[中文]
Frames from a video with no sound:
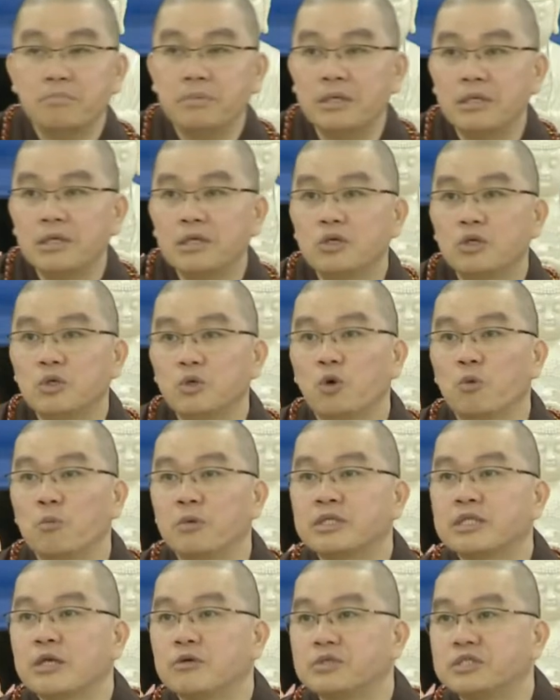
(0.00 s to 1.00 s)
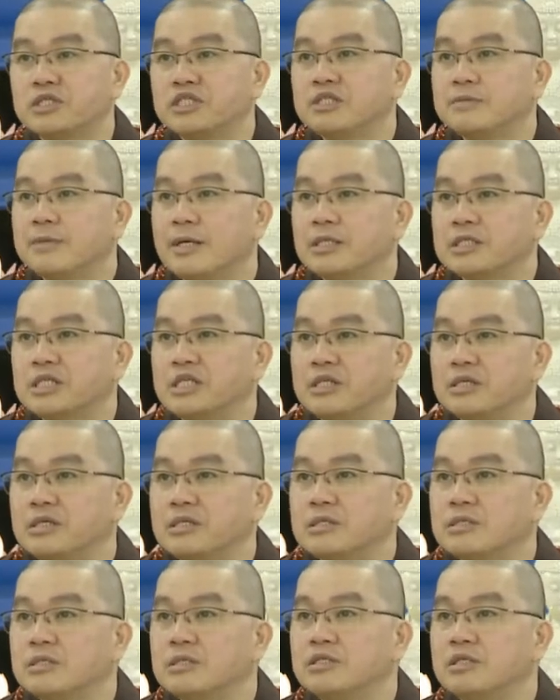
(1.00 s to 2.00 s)
比喻我们到西方极
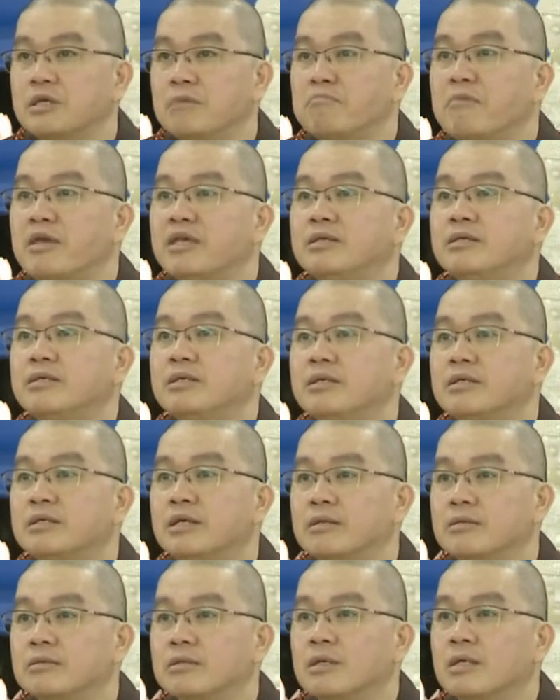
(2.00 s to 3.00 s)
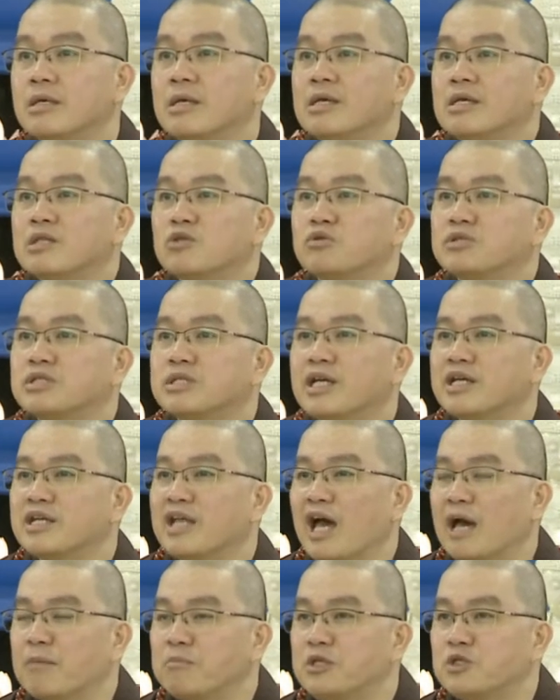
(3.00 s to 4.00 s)
乐世界，每一个人都是跟
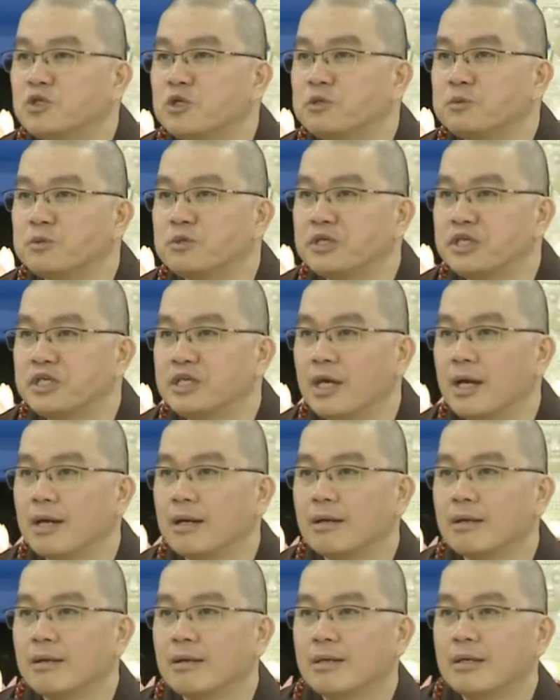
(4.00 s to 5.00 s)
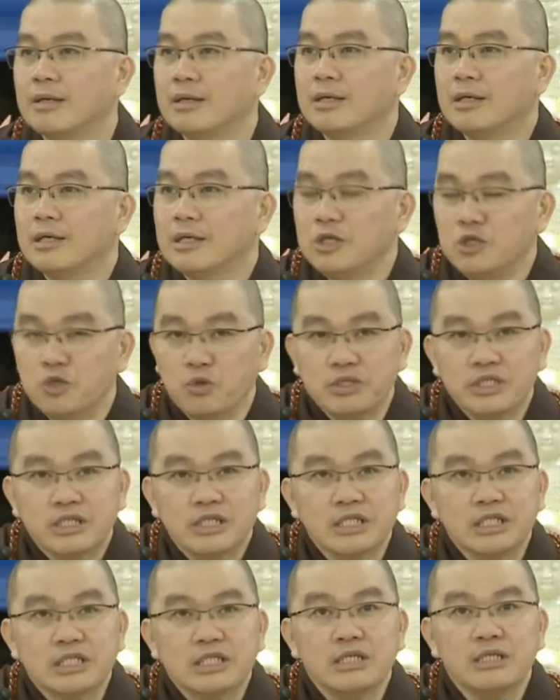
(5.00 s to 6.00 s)
阿弥陀佛一样。有这
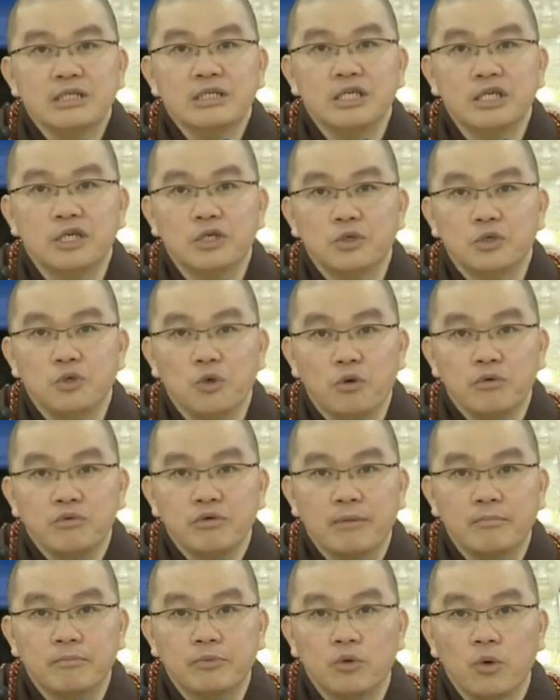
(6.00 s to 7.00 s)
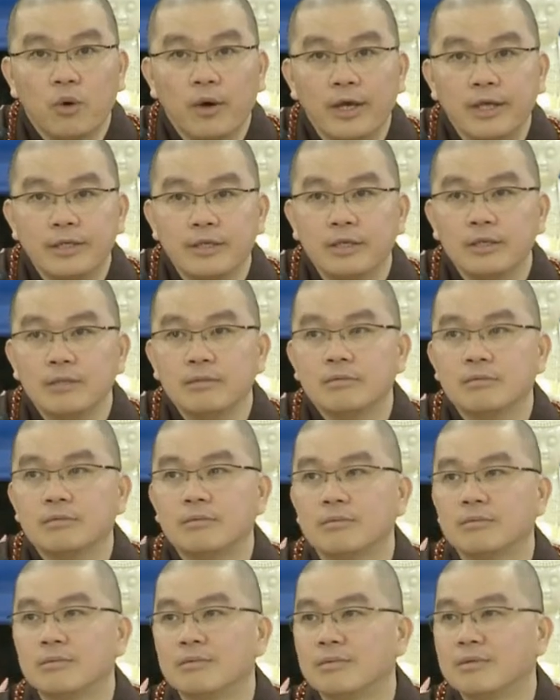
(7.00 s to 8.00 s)
个身体永远不坏的，
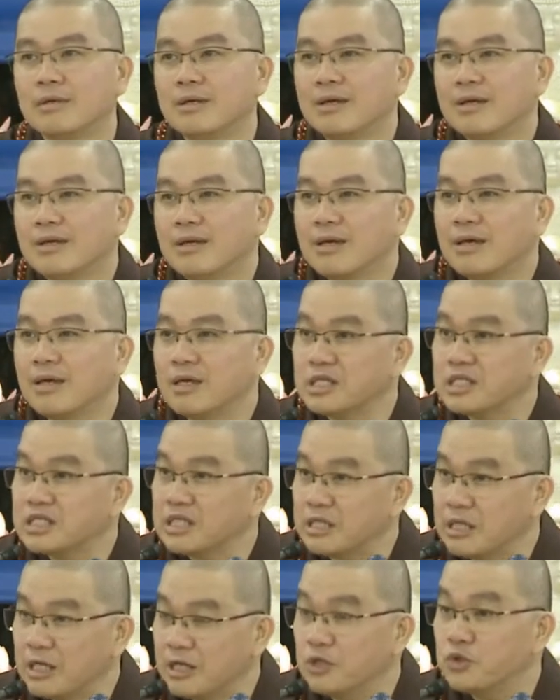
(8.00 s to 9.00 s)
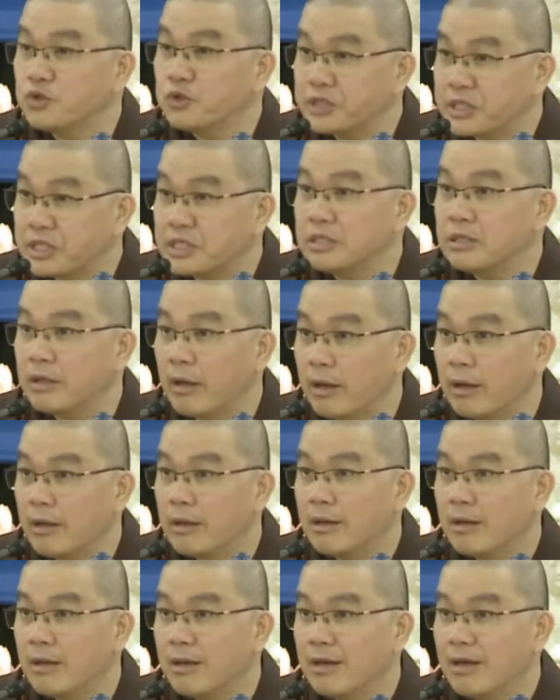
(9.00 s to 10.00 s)
哎，省很多事哎，
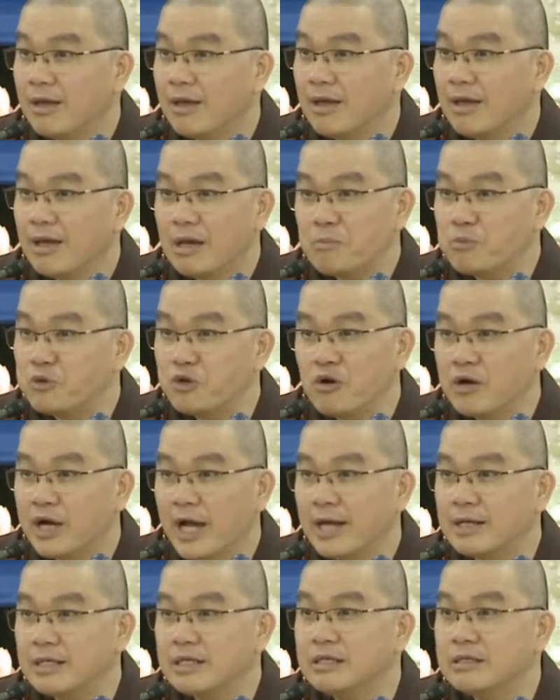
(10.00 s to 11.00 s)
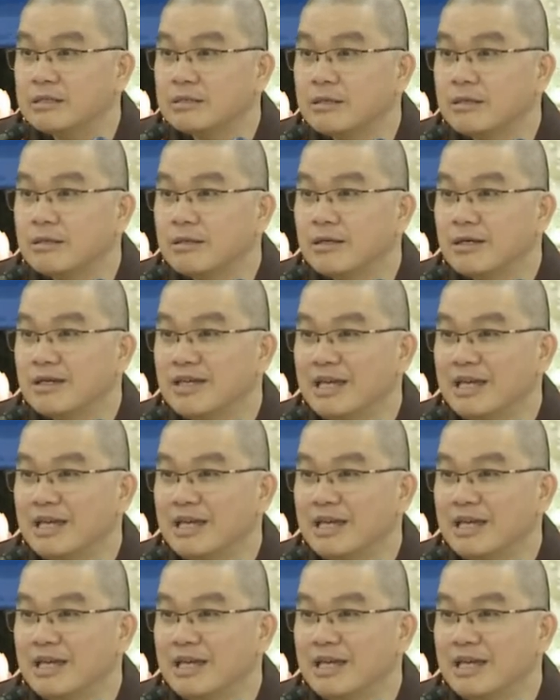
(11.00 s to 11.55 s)
不用看医生，